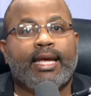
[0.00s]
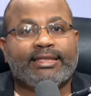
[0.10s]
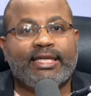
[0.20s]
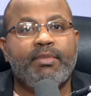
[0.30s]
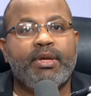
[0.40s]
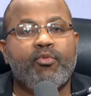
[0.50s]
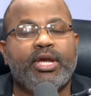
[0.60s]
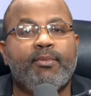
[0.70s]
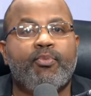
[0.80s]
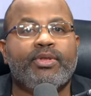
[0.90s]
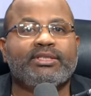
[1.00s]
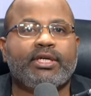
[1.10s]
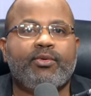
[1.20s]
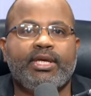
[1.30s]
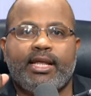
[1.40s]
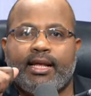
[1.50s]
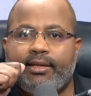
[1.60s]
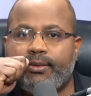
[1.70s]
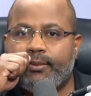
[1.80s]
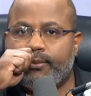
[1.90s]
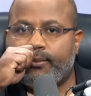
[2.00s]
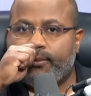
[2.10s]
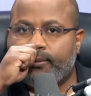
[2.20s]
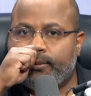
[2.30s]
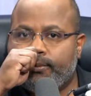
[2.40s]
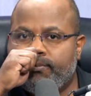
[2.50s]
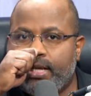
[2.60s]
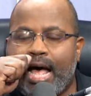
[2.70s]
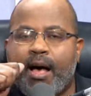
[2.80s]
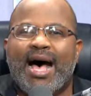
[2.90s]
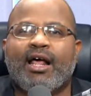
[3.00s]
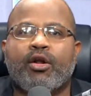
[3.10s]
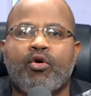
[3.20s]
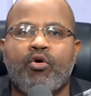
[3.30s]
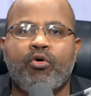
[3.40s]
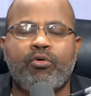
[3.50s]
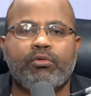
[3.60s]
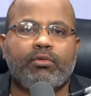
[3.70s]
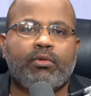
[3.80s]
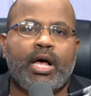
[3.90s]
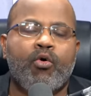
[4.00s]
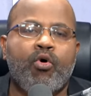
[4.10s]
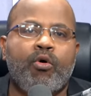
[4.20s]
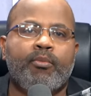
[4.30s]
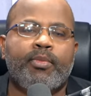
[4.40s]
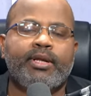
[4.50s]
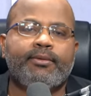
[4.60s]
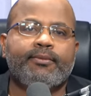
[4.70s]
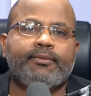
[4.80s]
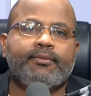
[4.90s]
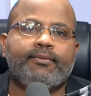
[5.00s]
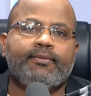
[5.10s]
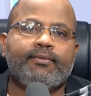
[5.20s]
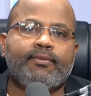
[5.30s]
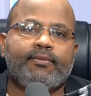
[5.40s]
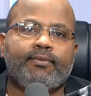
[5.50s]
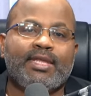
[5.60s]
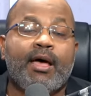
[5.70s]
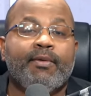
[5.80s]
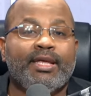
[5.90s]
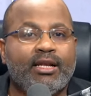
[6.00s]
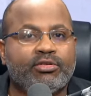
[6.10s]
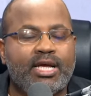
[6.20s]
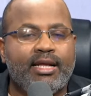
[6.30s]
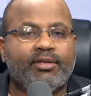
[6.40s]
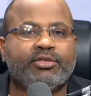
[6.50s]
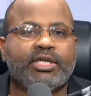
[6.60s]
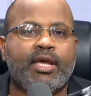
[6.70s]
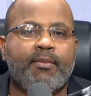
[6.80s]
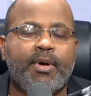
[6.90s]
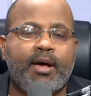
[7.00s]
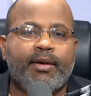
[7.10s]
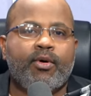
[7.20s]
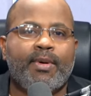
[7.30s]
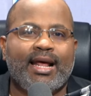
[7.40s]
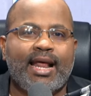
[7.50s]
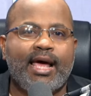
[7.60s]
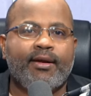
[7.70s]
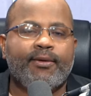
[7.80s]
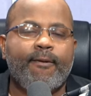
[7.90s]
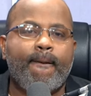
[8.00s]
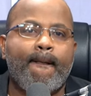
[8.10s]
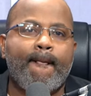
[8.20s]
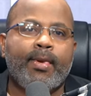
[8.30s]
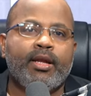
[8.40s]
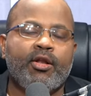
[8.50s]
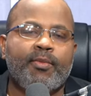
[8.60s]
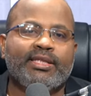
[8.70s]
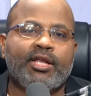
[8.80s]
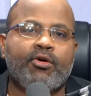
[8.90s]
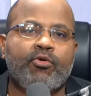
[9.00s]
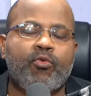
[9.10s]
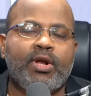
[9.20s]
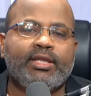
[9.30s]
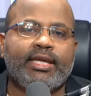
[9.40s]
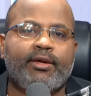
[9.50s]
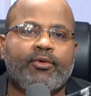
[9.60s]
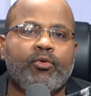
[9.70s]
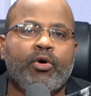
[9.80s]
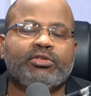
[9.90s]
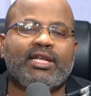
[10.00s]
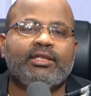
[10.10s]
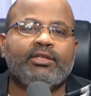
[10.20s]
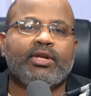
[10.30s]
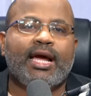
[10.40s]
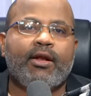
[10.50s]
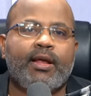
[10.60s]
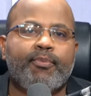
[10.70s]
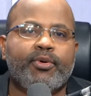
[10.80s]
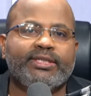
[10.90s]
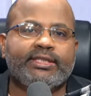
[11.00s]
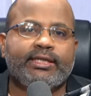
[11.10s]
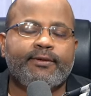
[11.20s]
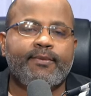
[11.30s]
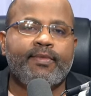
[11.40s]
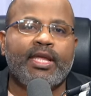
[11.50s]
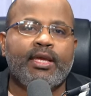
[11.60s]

Ese mismo equipo de seguridad amarró a un hombre, David de los Santos se llamaba, lo amarraron y lo metieron en un cuartico y luego se le entregaron a la policía